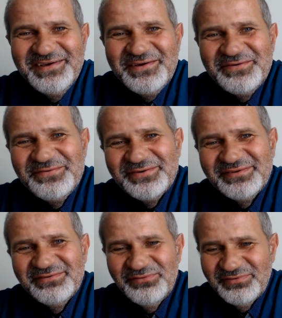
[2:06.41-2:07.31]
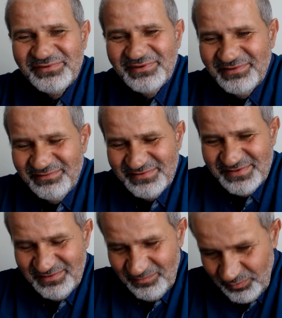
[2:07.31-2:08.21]
Вот, ну, так
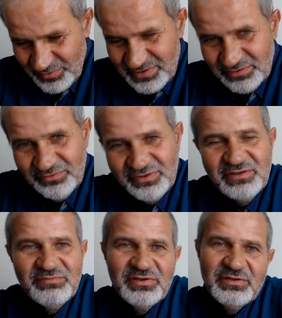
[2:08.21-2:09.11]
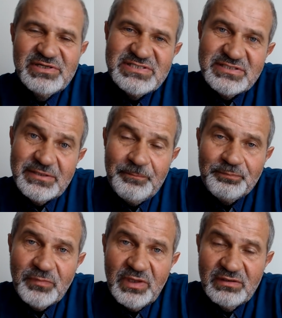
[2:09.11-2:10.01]
сказать, просто от руки на белом листе.
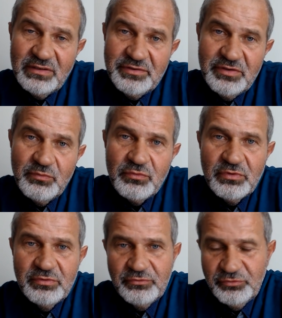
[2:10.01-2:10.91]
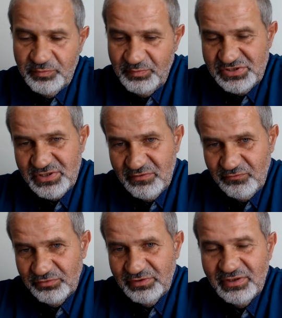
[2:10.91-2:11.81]
Дал ему, говорю, вот печать,
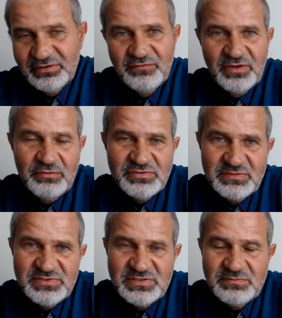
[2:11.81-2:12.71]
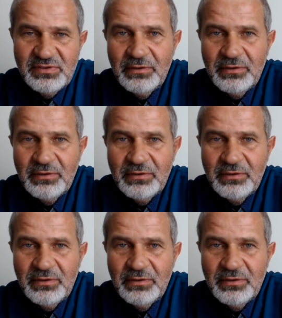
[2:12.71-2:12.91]
вот я доверяю сам себе.